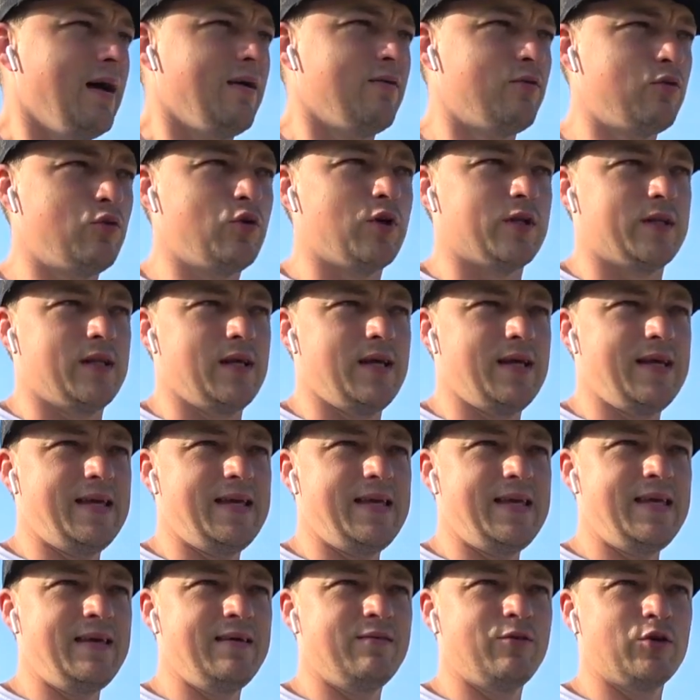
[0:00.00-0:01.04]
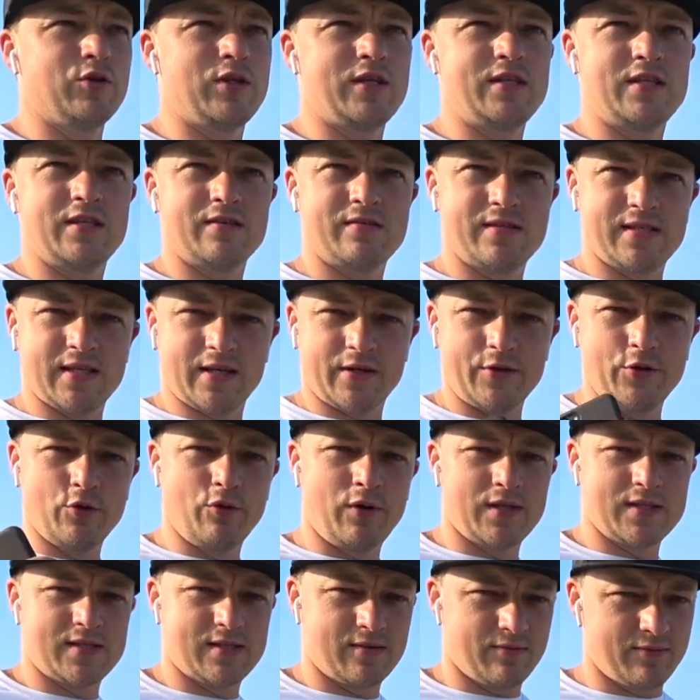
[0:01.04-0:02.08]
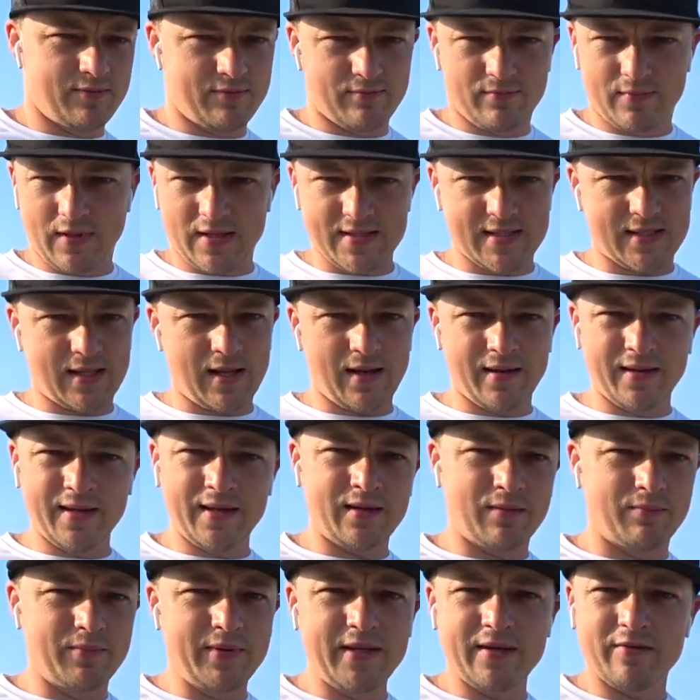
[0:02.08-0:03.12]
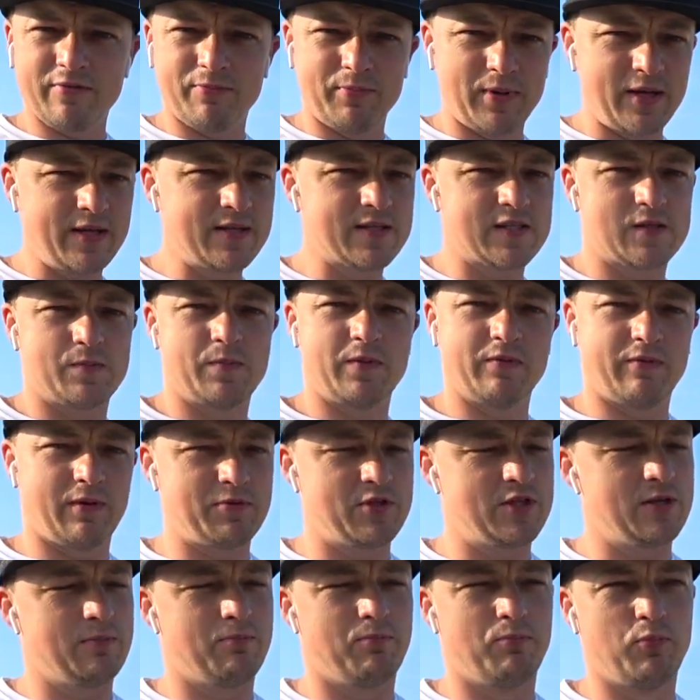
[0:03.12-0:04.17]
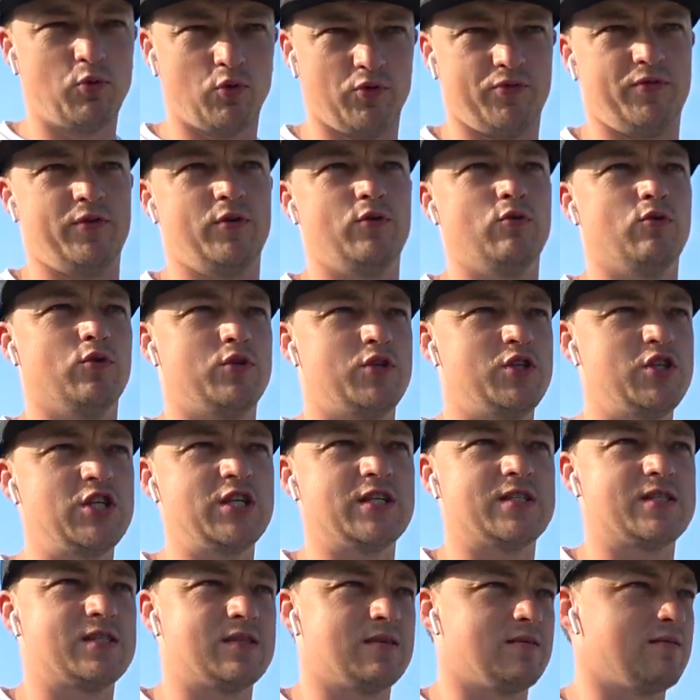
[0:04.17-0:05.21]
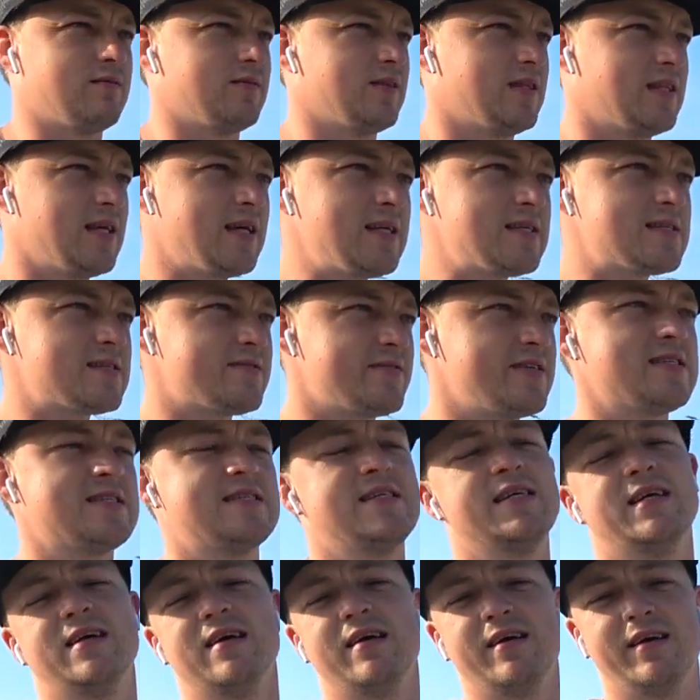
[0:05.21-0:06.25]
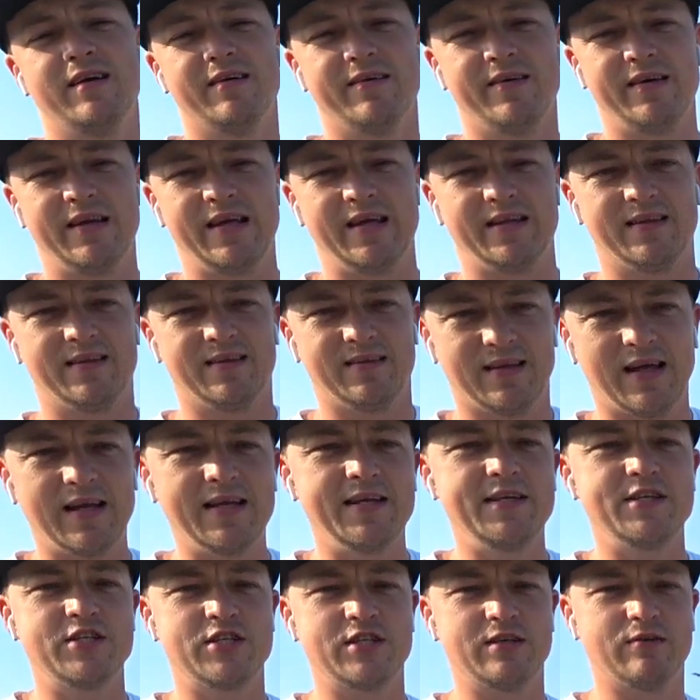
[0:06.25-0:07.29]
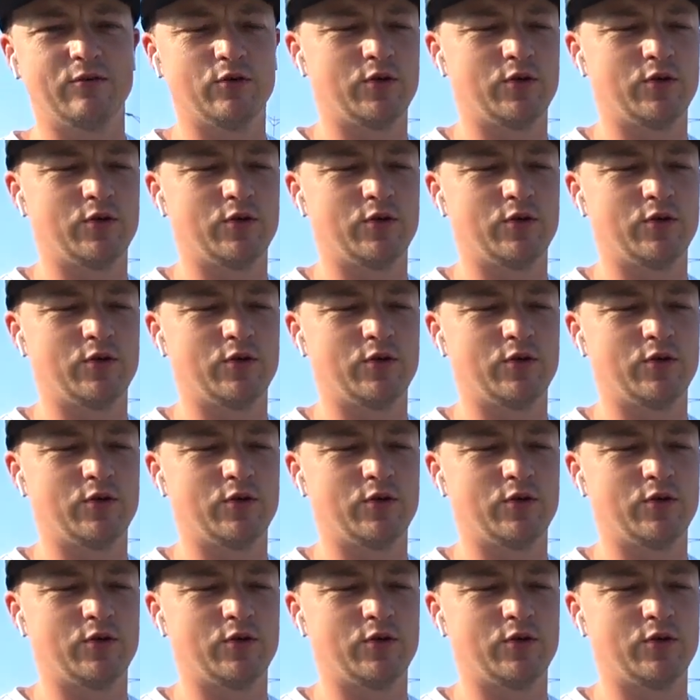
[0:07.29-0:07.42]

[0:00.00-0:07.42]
Вот. И вот этих всех нюансов остальных мне, в принципе, вообще пофиг. вот честно. Да, звезды, как говорят, наличие